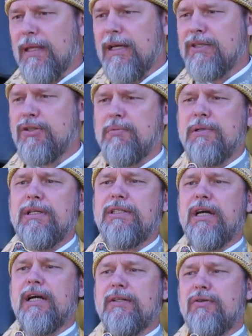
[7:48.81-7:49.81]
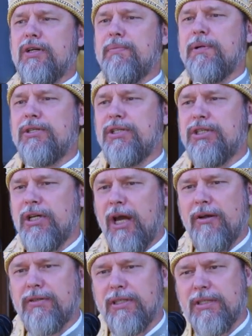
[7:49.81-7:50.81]
И особенно те, которые
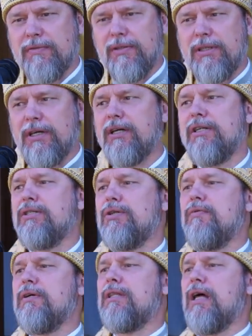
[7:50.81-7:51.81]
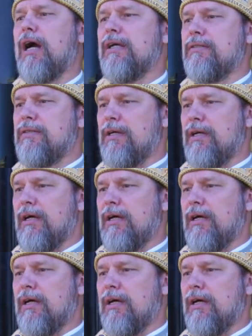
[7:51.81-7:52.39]
причащаются святых христовых таинств,